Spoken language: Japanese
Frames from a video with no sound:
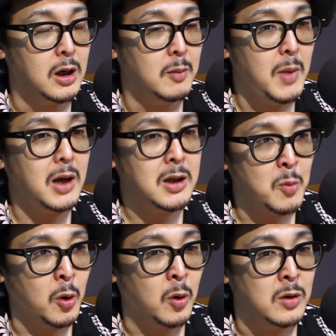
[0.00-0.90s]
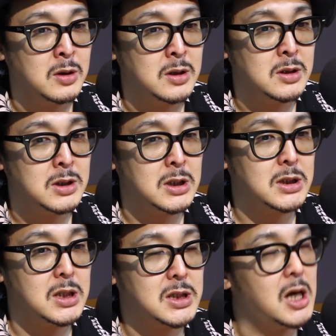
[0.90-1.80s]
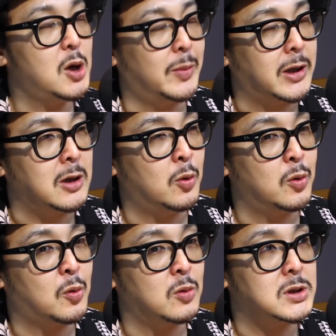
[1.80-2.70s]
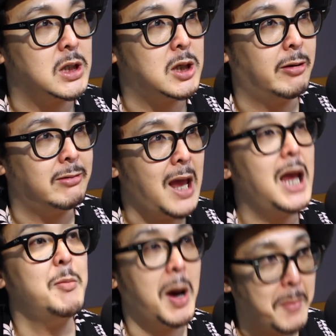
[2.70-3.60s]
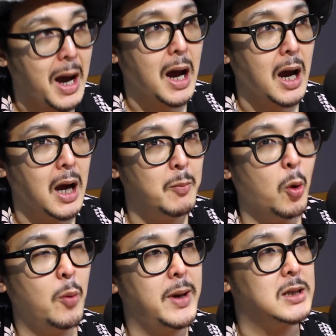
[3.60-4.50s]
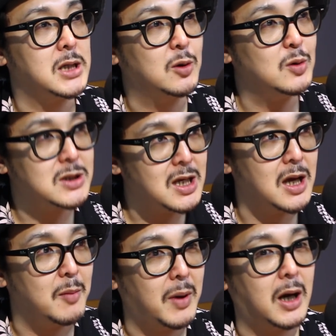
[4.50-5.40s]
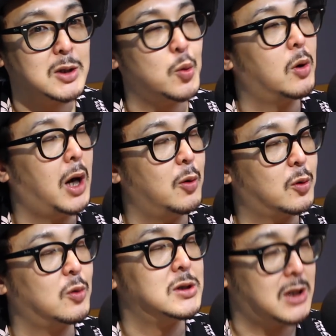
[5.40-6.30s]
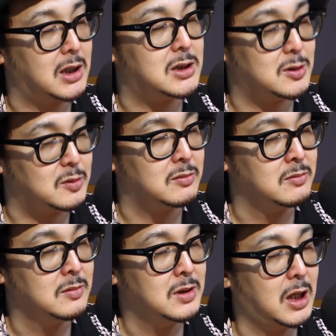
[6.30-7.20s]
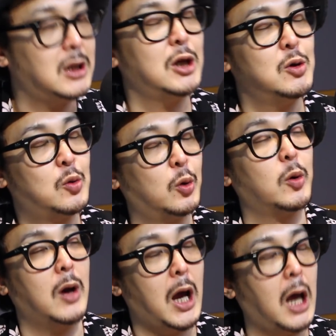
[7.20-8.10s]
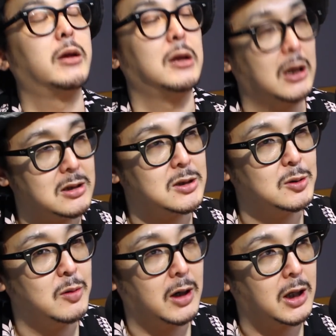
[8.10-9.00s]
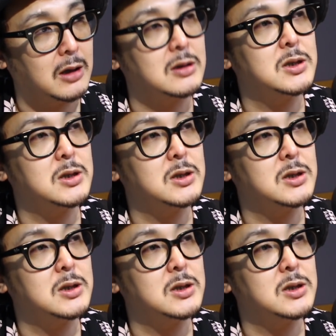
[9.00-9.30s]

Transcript: まあでも実際最後まで日本の国籍はないまま、うん、亡命者として、まあ、生涯を閉じたりするなんていうことがあったりするわけなんで